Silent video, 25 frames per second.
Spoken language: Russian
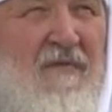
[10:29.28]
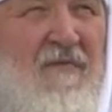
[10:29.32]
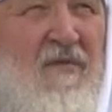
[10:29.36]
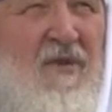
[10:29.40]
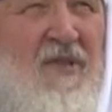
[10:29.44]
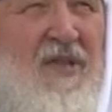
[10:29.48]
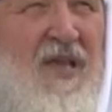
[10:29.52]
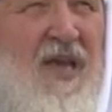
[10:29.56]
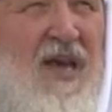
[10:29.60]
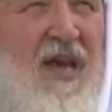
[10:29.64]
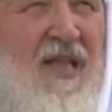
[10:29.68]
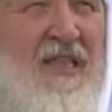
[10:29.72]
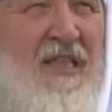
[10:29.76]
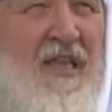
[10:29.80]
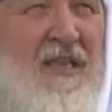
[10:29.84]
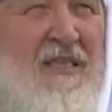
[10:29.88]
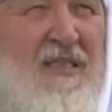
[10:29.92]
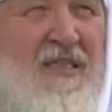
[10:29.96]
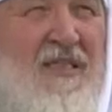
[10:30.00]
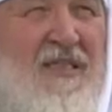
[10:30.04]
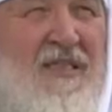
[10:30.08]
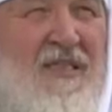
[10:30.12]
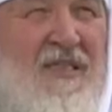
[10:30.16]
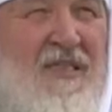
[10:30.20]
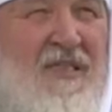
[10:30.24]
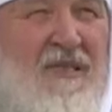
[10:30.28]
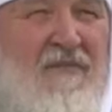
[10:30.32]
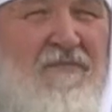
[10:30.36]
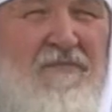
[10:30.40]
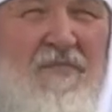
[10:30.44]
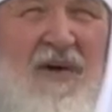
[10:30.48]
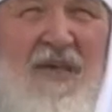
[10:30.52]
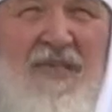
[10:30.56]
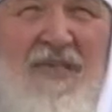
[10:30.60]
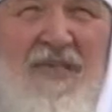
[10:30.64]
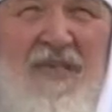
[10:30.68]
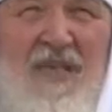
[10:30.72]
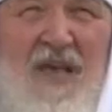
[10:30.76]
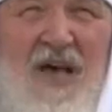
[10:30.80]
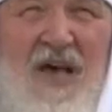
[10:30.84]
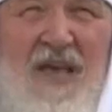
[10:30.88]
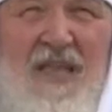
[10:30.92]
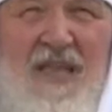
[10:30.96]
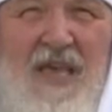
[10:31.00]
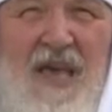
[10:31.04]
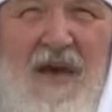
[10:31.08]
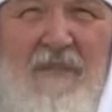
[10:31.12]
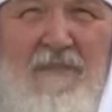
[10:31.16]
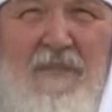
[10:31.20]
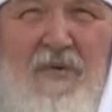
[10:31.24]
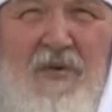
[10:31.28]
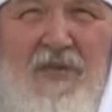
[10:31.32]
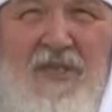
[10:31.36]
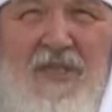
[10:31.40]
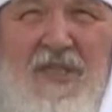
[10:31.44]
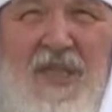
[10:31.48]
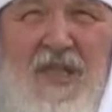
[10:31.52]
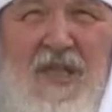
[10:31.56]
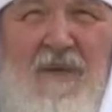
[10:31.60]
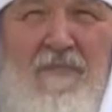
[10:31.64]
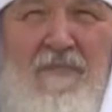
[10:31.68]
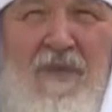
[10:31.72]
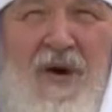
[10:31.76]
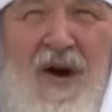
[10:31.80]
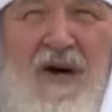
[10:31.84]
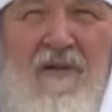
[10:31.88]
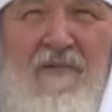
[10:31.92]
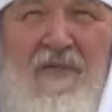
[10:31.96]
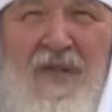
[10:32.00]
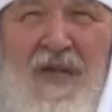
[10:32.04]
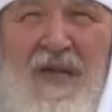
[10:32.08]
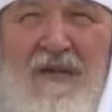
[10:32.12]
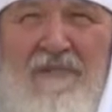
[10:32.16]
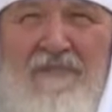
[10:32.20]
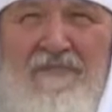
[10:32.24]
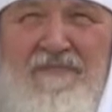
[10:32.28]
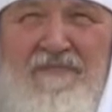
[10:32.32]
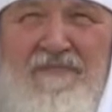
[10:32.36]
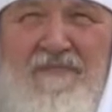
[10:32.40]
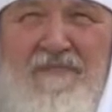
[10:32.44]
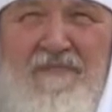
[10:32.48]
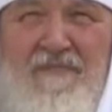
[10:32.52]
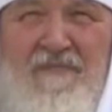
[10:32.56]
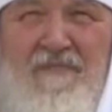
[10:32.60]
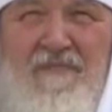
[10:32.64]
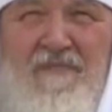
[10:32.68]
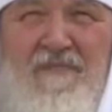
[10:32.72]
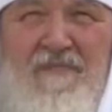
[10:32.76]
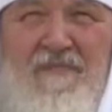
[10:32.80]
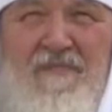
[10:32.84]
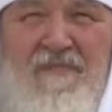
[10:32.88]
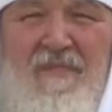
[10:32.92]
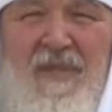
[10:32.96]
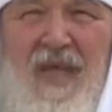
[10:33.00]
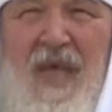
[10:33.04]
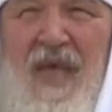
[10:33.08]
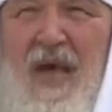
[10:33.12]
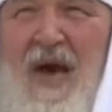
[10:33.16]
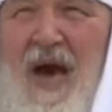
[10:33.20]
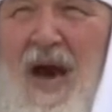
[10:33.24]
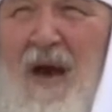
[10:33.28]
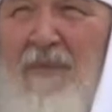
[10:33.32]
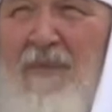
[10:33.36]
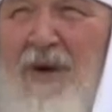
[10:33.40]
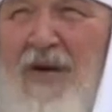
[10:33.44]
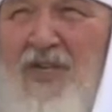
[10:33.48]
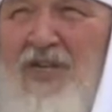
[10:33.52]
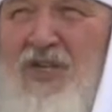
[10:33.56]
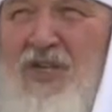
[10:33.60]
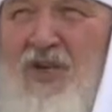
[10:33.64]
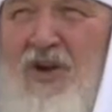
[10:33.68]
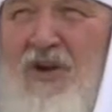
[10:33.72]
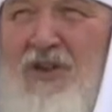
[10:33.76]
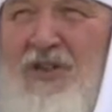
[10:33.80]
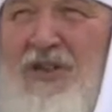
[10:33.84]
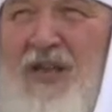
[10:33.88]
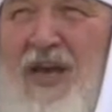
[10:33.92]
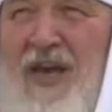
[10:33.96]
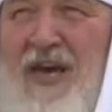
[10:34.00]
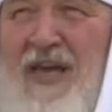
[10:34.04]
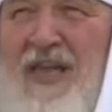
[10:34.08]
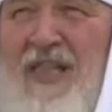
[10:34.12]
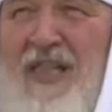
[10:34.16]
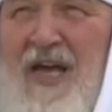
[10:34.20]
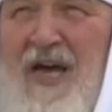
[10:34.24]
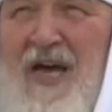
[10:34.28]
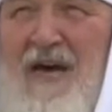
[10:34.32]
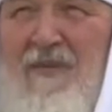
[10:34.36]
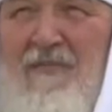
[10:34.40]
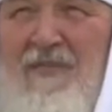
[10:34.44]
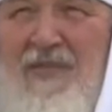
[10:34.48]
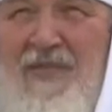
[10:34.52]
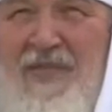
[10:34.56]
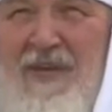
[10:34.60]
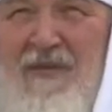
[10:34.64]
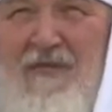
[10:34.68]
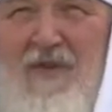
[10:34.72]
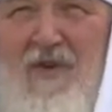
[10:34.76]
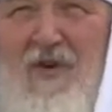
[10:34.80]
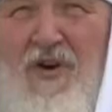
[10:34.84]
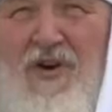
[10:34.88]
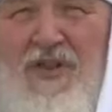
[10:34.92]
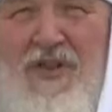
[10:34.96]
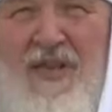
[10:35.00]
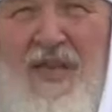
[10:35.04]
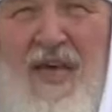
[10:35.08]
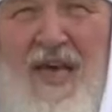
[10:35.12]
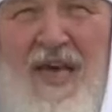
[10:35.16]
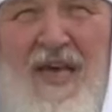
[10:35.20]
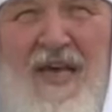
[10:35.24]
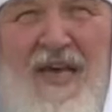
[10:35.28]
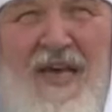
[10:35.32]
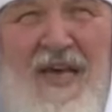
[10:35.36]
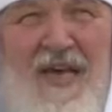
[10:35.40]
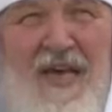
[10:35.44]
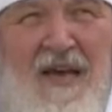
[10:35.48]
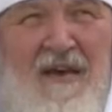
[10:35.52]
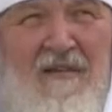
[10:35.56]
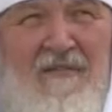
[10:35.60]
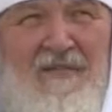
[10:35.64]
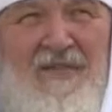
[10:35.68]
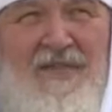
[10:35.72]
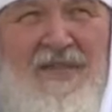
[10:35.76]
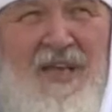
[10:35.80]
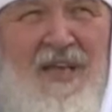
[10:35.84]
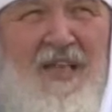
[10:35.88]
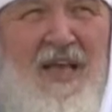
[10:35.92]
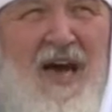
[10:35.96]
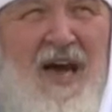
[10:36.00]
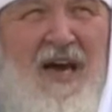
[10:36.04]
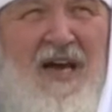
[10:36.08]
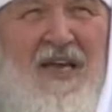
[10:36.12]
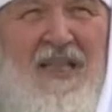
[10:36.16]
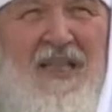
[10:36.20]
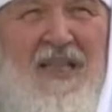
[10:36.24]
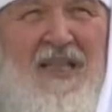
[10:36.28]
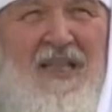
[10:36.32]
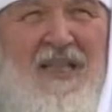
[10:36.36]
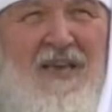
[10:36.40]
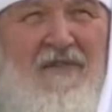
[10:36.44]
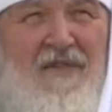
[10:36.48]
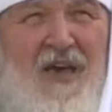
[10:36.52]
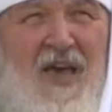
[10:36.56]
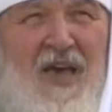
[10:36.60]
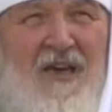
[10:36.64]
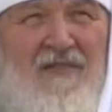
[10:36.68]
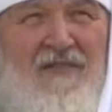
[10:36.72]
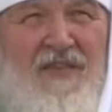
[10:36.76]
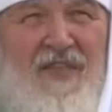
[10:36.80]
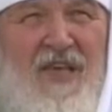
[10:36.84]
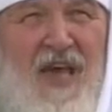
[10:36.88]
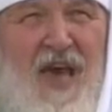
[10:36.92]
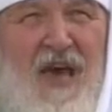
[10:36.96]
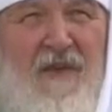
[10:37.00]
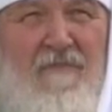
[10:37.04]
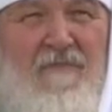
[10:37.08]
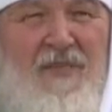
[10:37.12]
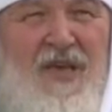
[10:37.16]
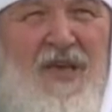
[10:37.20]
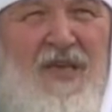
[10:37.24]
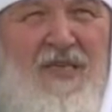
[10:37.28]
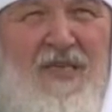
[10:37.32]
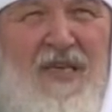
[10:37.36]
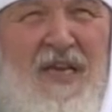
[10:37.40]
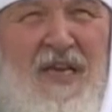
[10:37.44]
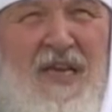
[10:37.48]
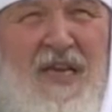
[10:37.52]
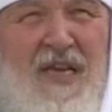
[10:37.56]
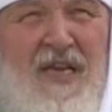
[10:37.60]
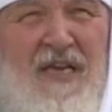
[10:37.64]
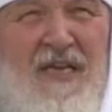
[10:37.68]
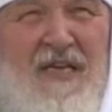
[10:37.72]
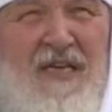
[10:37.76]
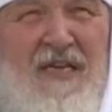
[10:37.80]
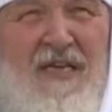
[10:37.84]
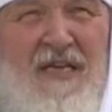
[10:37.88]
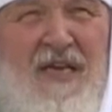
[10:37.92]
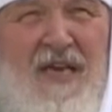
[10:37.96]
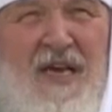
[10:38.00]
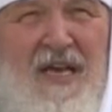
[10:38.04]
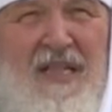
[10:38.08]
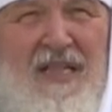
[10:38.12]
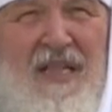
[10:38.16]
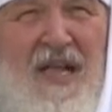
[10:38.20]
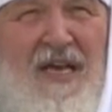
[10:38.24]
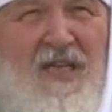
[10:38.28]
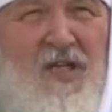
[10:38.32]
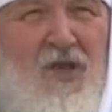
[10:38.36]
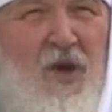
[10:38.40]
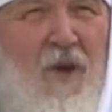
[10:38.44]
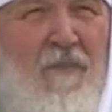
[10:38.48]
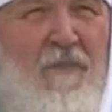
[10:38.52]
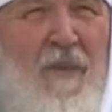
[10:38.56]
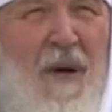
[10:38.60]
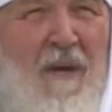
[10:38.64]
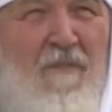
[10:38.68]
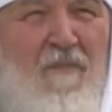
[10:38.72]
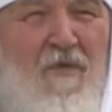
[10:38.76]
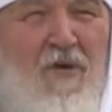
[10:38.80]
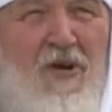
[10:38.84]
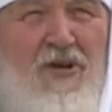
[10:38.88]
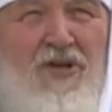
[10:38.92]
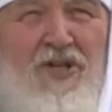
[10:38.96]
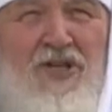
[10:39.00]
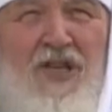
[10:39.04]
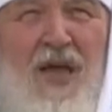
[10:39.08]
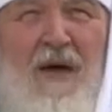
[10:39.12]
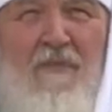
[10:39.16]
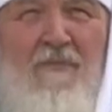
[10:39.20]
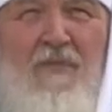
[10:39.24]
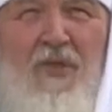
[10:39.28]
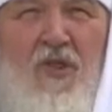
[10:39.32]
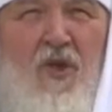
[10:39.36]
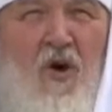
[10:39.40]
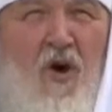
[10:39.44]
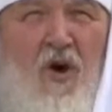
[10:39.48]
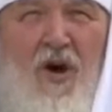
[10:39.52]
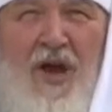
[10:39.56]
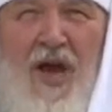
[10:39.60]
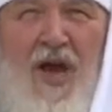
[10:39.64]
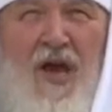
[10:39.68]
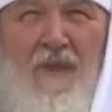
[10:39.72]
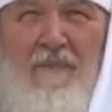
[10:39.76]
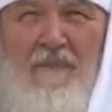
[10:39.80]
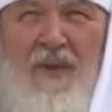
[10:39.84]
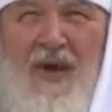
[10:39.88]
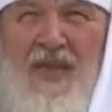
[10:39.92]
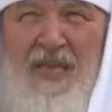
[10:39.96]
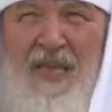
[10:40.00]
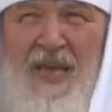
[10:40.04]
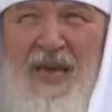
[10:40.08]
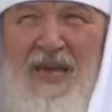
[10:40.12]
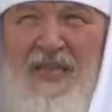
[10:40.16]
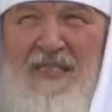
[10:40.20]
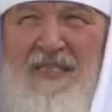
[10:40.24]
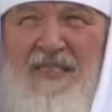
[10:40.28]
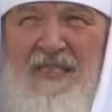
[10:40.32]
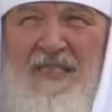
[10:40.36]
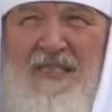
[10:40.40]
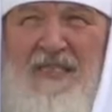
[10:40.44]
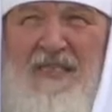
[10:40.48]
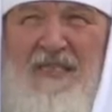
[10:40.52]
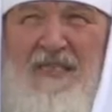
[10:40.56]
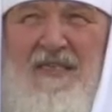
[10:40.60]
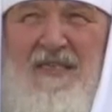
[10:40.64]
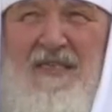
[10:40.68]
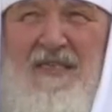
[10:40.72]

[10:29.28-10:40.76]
Вот это послание апостола Павла, обращенное к нам сегодня в стенах этой Дивеевской обители, должно помочь нам многое понять.